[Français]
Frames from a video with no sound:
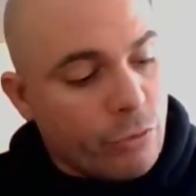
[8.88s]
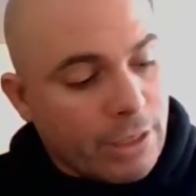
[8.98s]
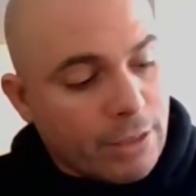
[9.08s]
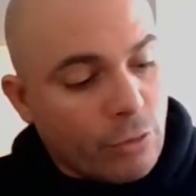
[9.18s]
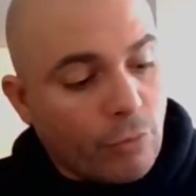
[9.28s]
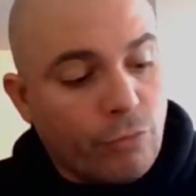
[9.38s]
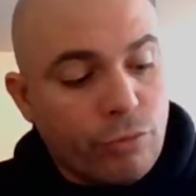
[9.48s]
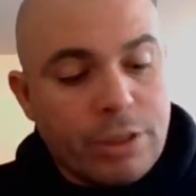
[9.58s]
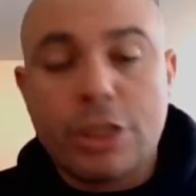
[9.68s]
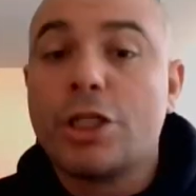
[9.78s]
jusqu'à ce que vous
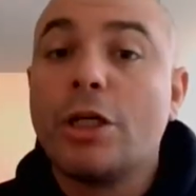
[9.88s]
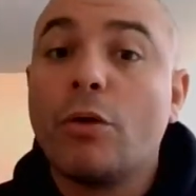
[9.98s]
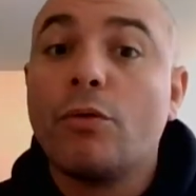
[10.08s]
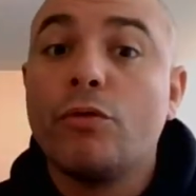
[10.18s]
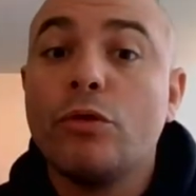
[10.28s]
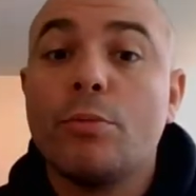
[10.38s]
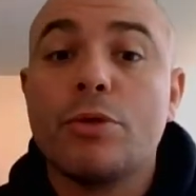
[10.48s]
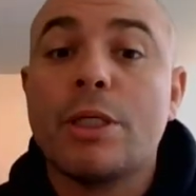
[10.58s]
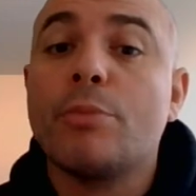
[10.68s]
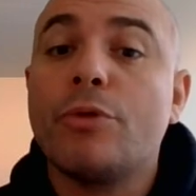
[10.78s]
sachiez que vous ne
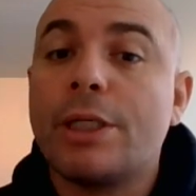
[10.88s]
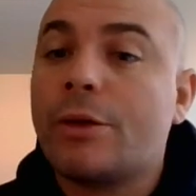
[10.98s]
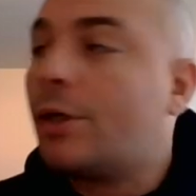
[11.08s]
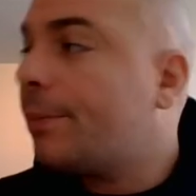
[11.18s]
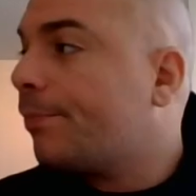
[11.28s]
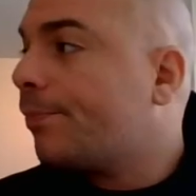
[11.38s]
puissiez plus les décoller.